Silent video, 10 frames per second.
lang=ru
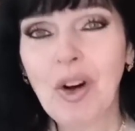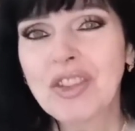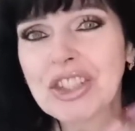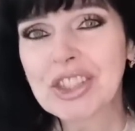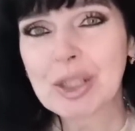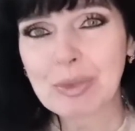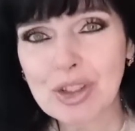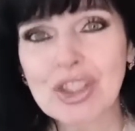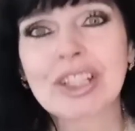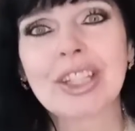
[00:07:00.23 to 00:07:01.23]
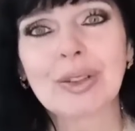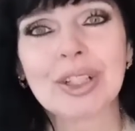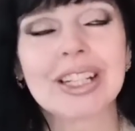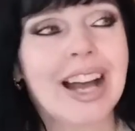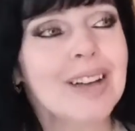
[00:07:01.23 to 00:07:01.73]
Он все-таки мужик
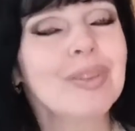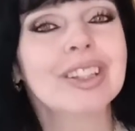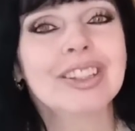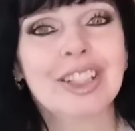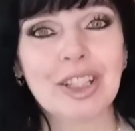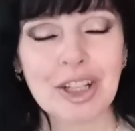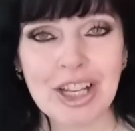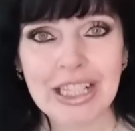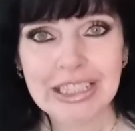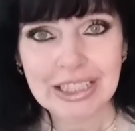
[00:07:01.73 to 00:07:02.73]
такой грамотный,